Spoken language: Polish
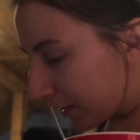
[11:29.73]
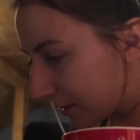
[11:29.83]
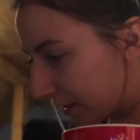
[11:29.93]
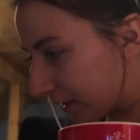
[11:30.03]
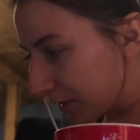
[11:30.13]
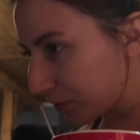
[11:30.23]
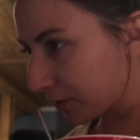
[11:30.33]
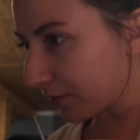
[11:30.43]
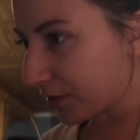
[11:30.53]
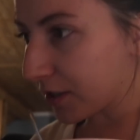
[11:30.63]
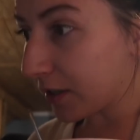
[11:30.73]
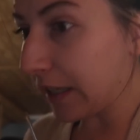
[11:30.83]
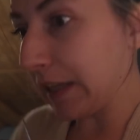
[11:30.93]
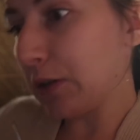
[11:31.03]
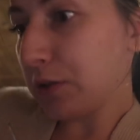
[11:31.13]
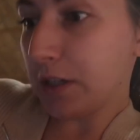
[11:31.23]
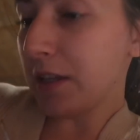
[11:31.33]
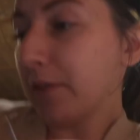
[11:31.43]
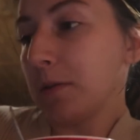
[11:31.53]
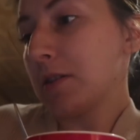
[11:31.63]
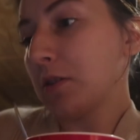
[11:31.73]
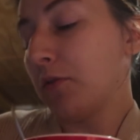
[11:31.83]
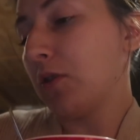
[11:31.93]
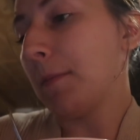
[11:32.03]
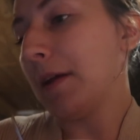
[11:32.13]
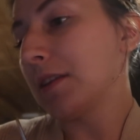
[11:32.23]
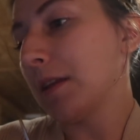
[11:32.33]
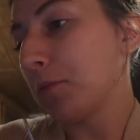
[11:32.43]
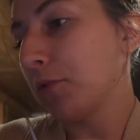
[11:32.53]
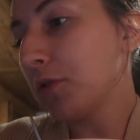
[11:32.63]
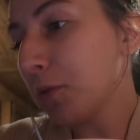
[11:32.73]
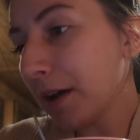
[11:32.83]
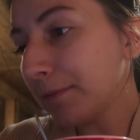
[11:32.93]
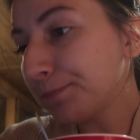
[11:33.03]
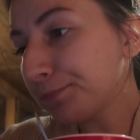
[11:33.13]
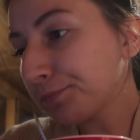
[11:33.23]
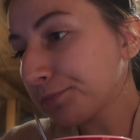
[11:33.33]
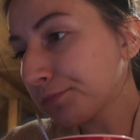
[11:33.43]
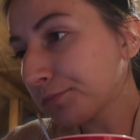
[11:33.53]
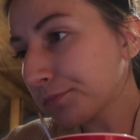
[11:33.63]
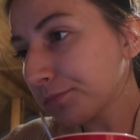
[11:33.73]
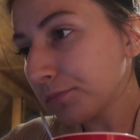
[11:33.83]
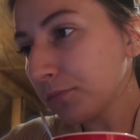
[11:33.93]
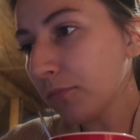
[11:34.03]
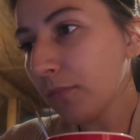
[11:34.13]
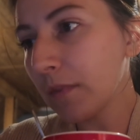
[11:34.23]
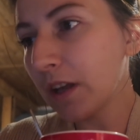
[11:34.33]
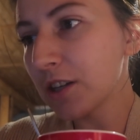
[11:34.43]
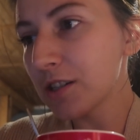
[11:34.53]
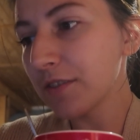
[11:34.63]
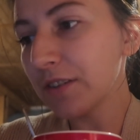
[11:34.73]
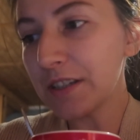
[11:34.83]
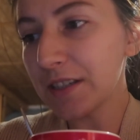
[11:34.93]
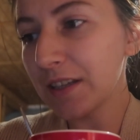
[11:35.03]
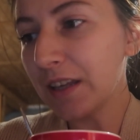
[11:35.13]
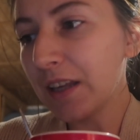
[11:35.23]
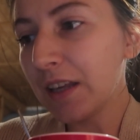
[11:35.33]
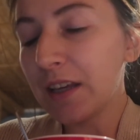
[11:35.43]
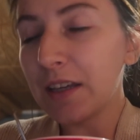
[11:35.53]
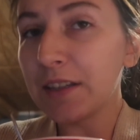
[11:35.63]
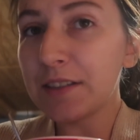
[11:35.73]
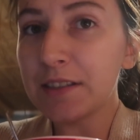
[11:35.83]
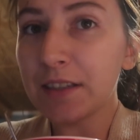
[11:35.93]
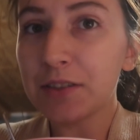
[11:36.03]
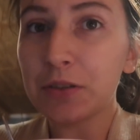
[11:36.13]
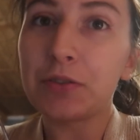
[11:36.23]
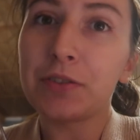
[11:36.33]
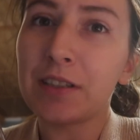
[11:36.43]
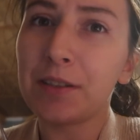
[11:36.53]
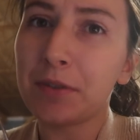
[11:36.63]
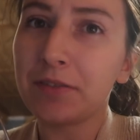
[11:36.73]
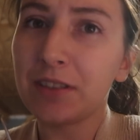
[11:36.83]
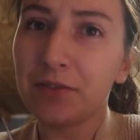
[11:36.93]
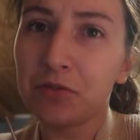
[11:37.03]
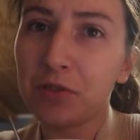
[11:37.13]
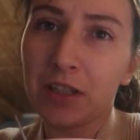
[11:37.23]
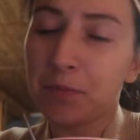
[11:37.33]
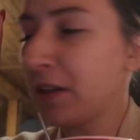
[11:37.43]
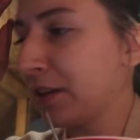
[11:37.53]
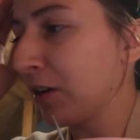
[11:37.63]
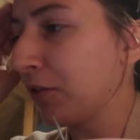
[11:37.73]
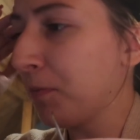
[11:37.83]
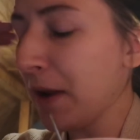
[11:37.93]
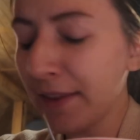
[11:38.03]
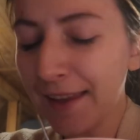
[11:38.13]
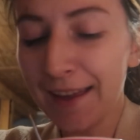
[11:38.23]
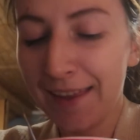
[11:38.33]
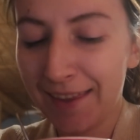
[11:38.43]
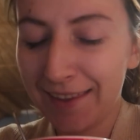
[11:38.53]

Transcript: Dzisiaj Jasiu nie wyszedł, dlatego że nie wiem, dlaczego w ogóle pani nam mówiła e, że wyjdzie e, dzisiaj, skoro tak naprawdę w ogóle nie mieli tego w planach.